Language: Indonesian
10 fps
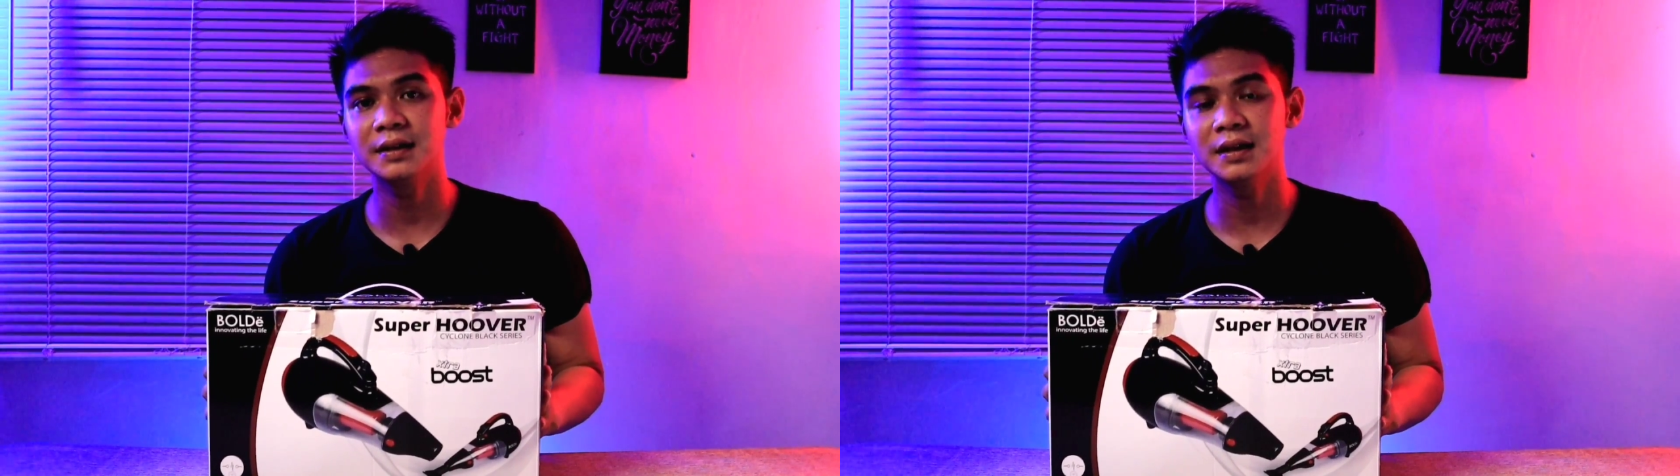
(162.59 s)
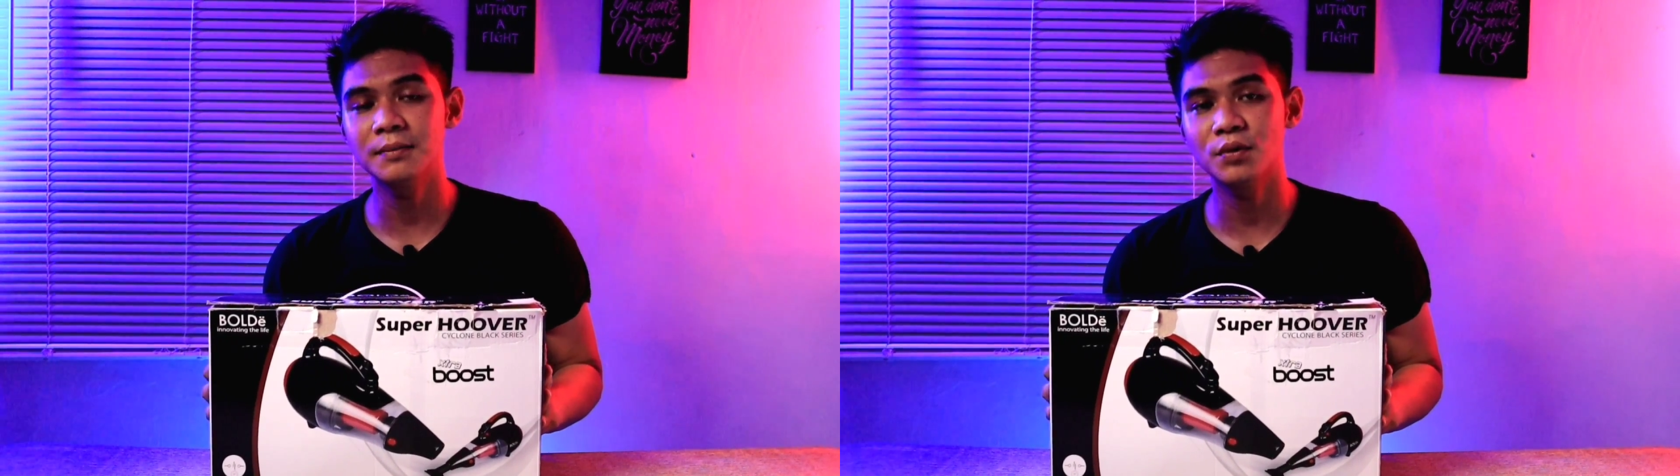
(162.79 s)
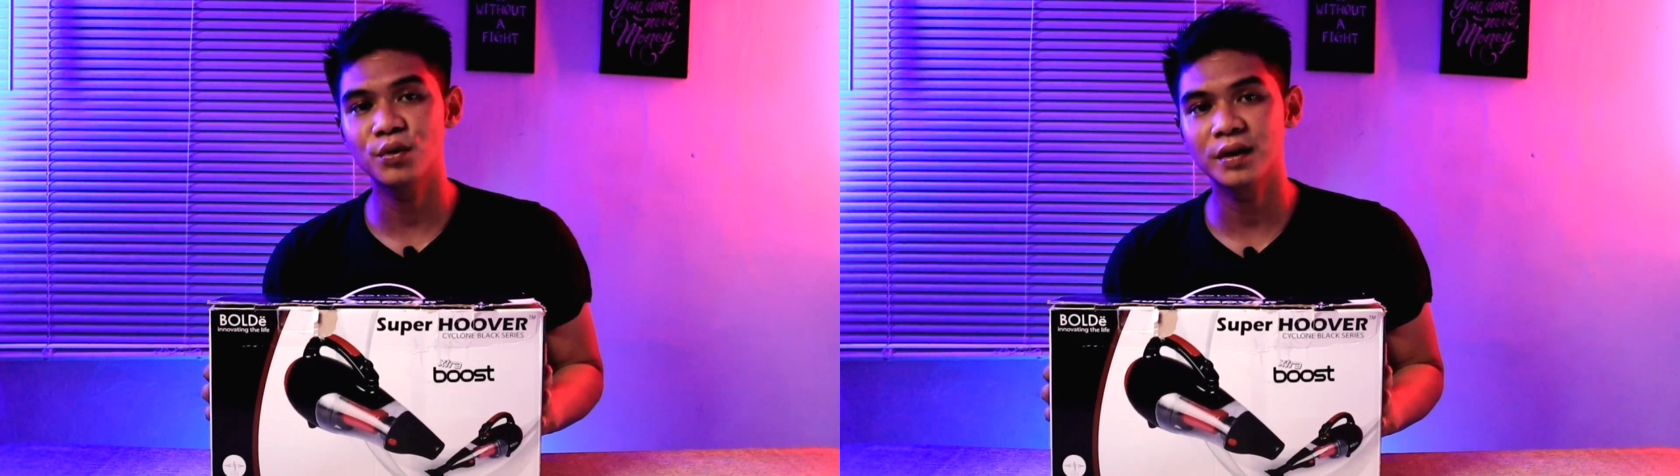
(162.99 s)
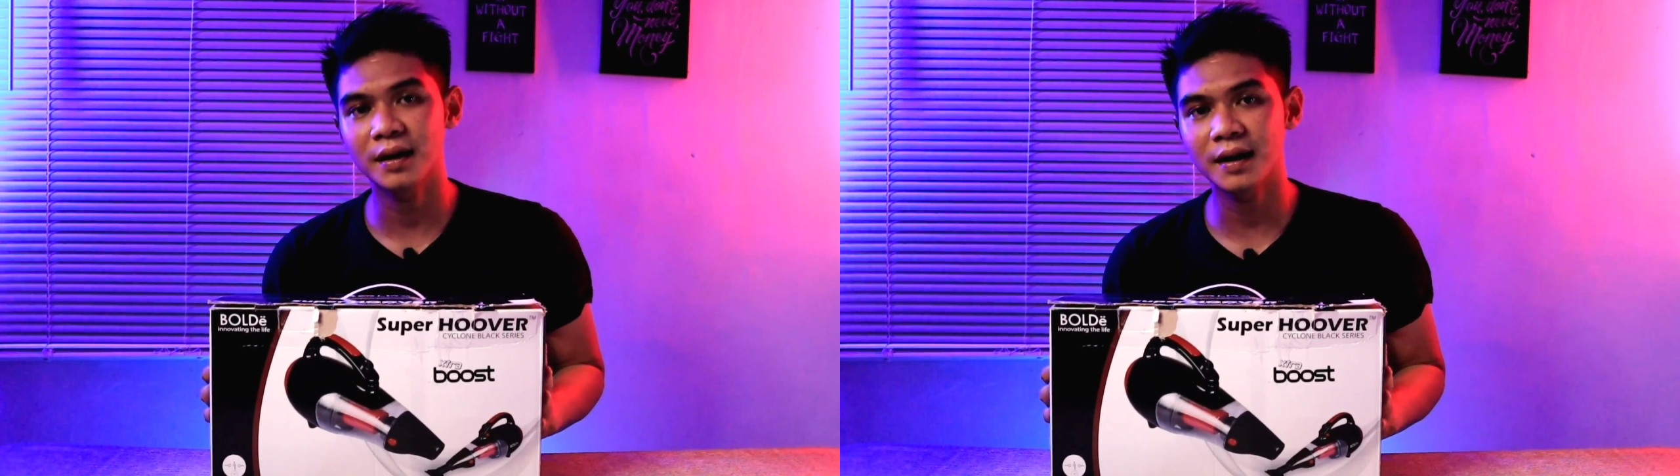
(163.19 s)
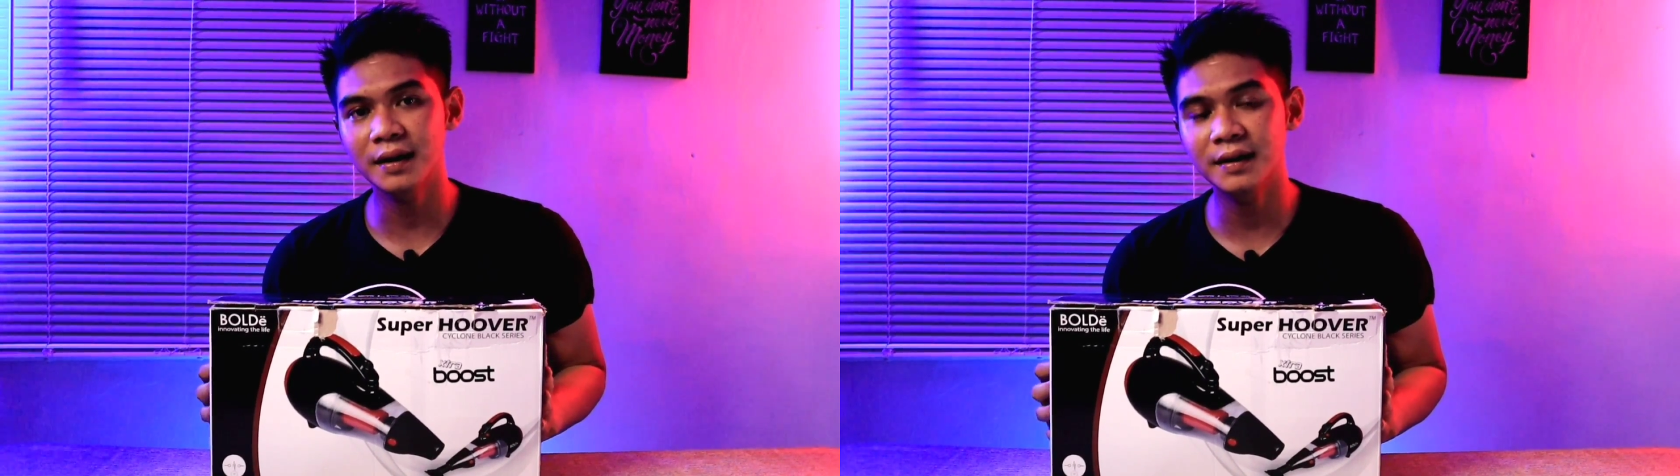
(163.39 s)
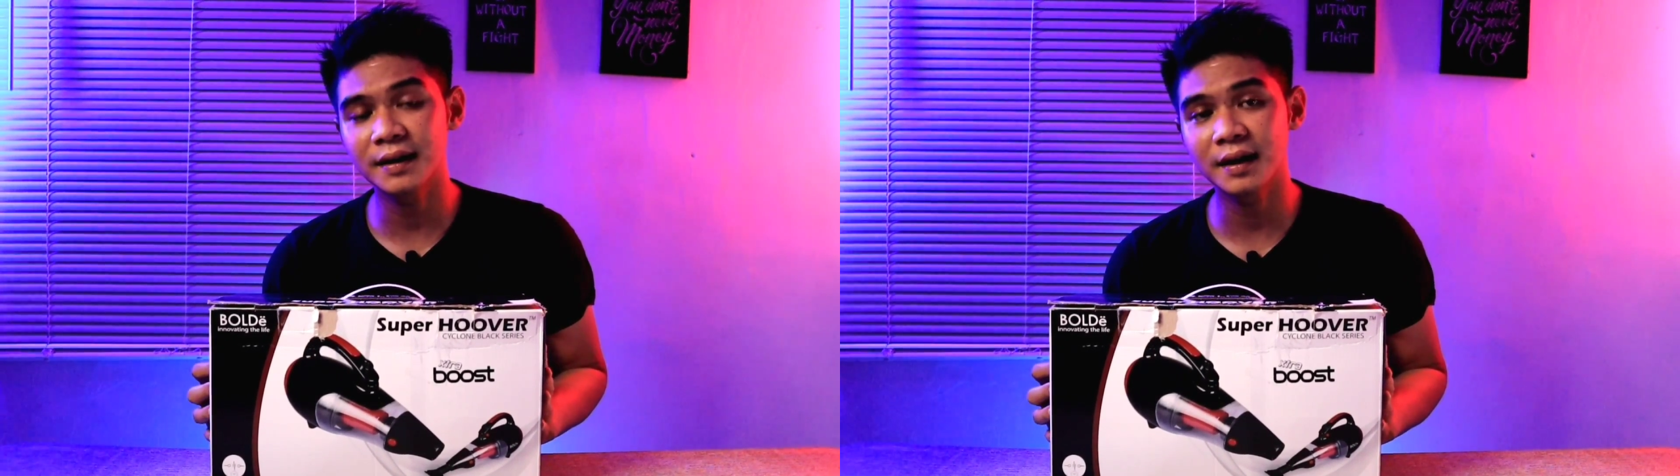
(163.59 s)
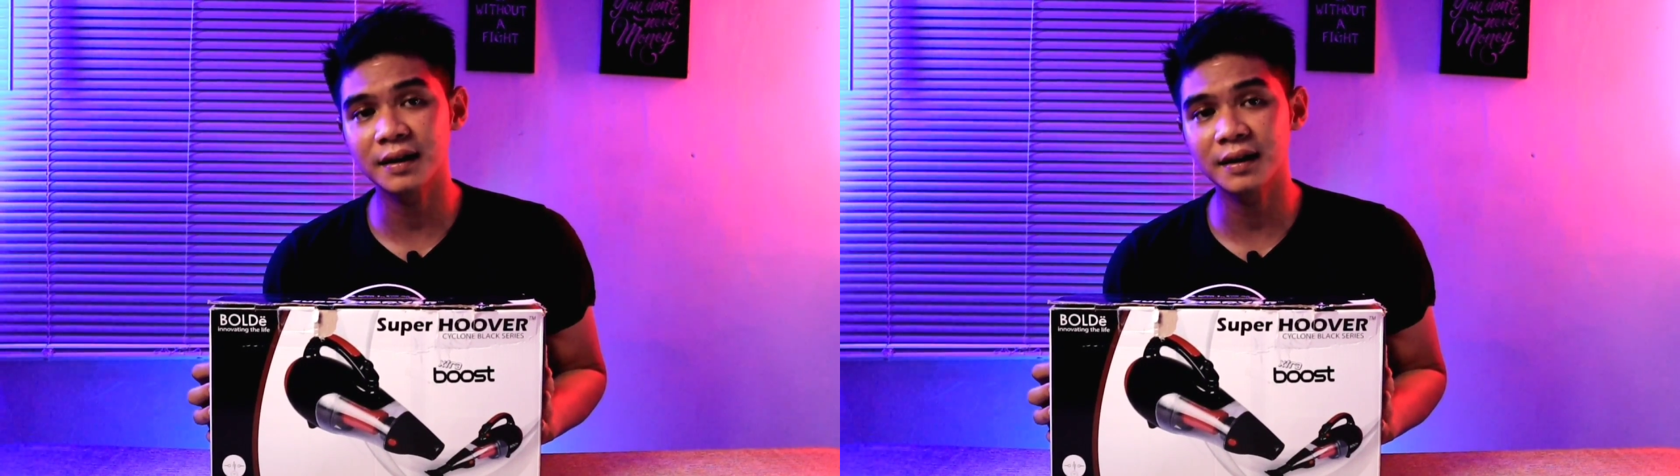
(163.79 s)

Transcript: dia menggunakan daya